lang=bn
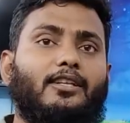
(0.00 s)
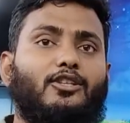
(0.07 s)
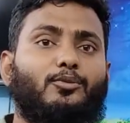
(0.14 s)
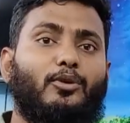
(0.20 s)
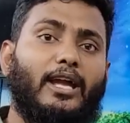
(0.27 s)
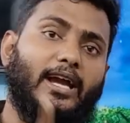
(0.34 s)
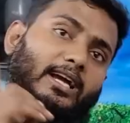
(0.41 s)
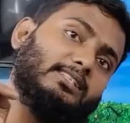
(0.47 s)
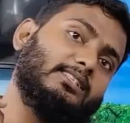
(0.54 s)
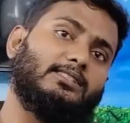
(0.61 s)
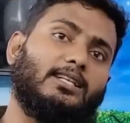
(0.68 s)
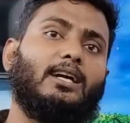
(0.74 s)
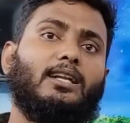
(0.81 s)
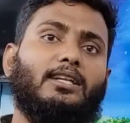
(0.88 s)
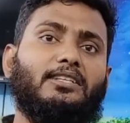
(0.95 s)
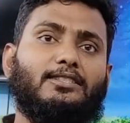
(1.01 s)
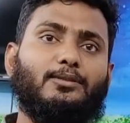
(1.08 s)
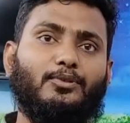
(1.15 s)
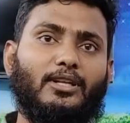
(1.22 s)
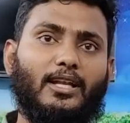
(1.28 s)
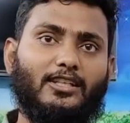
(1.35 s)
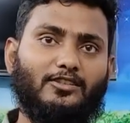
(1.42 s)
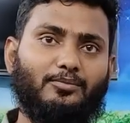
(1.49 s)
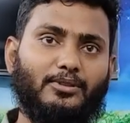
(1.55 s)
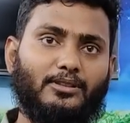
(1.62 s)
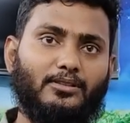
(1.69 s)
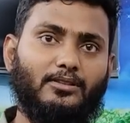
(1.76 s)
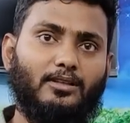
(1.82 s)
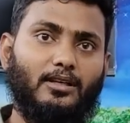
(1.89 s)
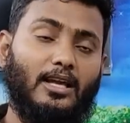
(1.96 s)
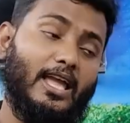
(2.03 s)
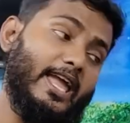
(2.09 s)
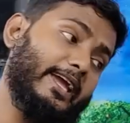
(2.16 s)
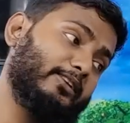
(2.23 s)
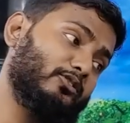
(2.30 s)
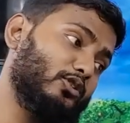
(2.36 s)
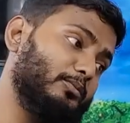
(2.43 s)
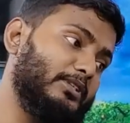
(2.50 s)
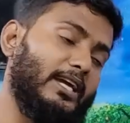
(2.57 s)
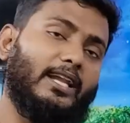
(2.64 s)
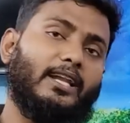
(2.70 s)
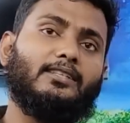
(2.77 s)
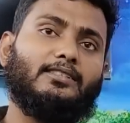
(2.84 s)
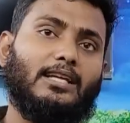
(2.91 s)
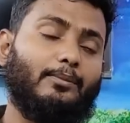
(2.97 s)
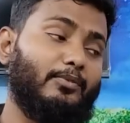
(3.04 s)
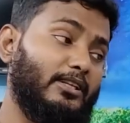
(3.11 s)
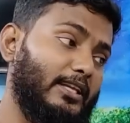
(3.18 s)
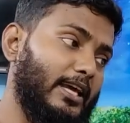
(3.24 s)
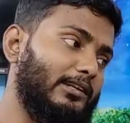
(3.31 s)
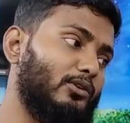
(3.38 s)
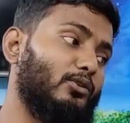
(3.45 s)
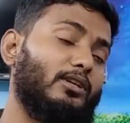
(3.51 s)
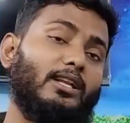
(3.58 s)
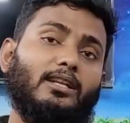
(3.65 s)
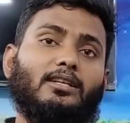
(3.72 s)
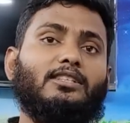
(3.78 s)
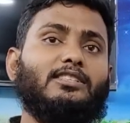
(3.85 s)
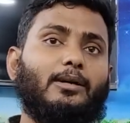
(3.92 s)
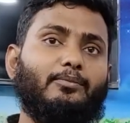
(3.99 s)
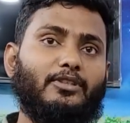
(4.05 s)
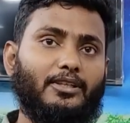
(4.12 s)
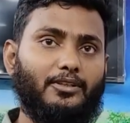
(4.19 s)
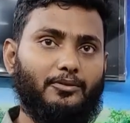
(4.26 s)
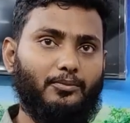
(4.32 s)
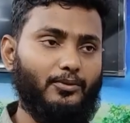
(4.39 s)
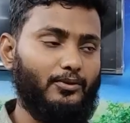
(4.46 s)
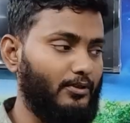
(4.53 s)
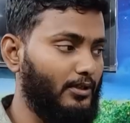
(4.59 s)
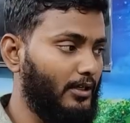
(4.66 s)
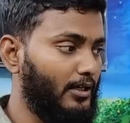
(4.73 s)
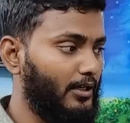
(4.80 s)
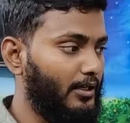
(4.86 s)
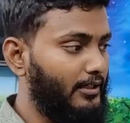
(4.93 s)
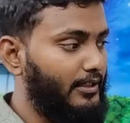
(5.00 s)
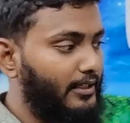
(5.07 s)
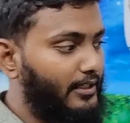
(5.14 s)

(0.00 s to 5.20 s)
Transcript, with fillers: দিয়ে দিব এক হাজার টাকার নিচে বিল আসবে বিল আসবে একদম গ্যারান্টি আপনি ক্যালকুলেটারে হিসাব দিয়ে দিব আচ্ছা আচ্ছা